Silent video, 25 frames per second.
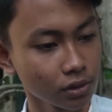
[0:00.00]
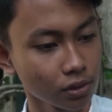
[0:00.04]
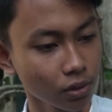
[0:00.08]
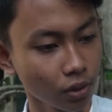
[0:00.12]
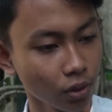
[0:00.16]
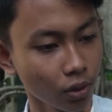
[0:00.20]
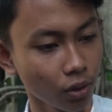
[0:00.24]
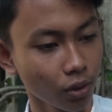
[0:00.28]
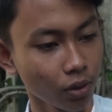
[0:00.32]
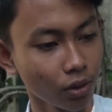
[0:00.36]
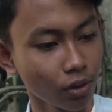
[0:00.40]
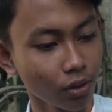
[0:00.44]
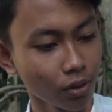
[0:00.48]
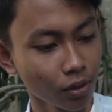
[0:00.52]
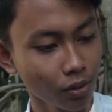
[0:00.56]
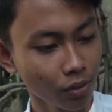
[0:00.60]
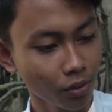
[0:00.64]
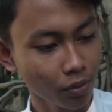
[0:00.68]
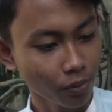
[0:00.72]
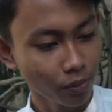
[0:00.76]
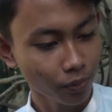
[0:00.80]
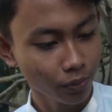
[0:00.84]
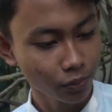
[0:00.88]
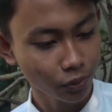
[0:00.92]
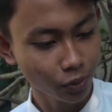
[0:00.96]
oh
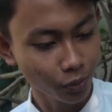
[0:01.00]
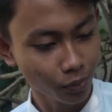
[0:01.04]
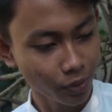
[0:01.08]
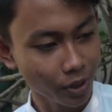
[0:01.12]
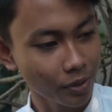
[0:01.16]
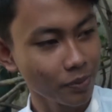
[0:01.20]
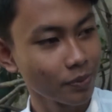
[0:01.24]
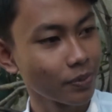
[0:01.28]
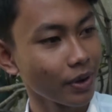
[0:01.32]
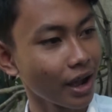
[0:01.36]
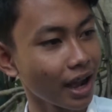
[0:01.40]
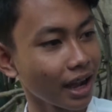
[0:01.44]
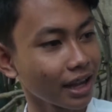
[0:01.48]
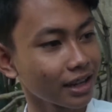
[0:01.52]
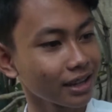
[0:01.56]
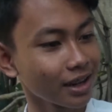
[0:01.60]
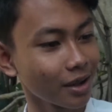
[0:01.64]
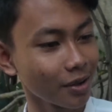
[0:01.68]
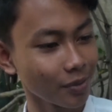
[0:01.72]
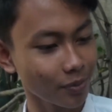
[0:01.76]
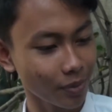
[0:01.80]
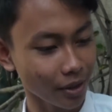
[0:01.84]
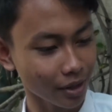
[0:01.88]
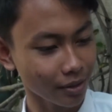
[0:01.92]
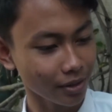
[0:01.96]
tumben banget
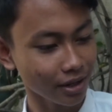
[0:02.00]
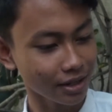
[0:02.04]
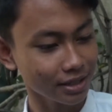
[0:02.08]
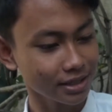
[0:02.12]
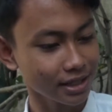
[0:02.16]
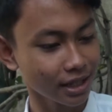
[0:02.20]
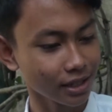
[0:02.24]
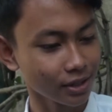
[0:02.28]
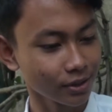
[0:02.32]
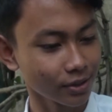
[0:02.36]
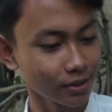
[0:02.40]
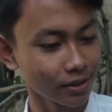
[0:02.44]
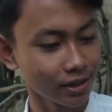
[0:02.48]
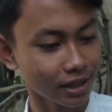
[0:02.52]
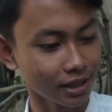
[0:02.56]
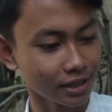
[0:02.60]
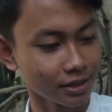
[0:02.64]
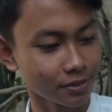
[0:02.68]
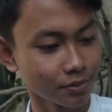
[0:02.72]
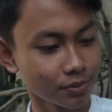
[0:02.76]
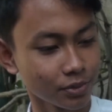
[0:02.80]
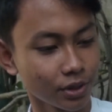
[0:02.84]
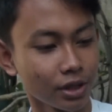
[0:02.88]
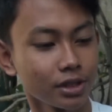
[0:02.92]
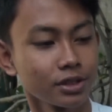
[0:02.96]
kamu baru ngerjain
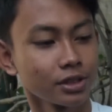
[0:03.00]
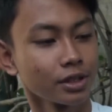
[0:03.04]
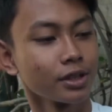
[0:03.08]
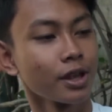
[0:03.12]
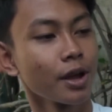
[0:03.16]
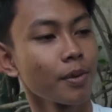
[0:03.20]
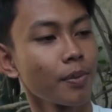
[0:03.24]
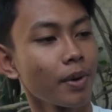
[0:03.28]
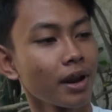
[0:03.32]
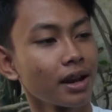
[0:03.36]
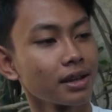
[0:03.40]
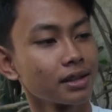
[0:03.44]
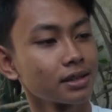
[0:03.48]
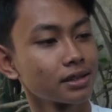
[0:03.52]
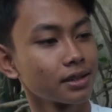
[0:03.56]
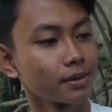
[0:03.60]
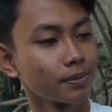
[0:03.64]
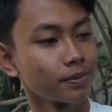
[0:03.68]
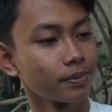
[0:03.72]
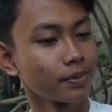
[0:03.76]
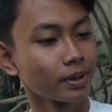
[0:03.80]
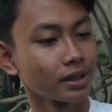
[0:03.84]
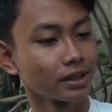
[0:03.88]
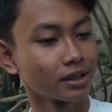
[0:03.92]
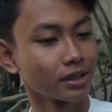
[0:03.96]
tugas biasanya paling
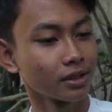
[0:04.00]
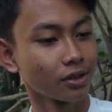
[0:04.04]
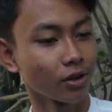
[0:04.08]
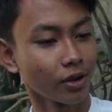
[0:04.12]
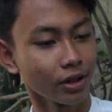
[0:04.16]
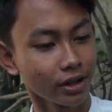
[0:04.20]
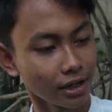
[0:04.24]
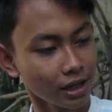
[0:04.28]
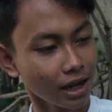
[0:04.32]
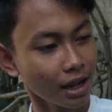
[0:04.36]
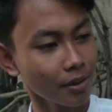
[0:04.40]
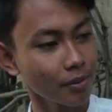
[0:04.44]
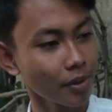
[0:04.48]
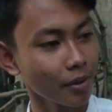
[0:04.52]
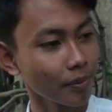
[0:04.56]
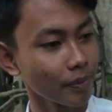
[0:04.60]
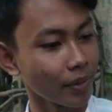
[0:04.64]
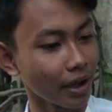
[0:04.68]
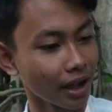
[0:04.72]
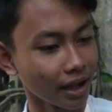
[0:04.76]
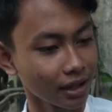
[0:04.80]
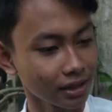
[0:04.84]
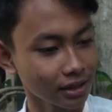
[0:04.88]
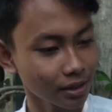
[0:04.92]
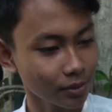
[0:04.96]
cepet kok ini lama
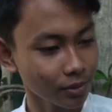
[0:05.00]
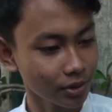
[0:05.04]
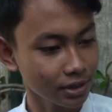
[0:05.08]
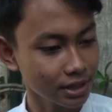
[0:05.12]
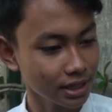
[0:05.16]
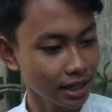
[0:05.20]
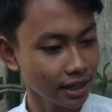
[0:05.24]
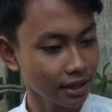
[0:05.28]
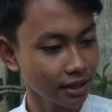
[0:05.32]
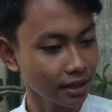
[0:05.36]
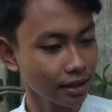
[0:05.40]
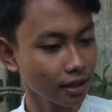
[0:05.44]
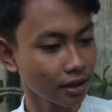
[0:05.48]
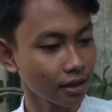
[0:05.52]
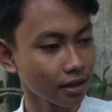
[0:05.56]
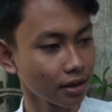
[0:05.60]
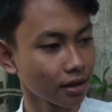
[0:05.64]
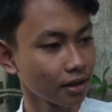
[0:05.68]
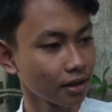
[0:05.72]
banget kamu ngerjainnya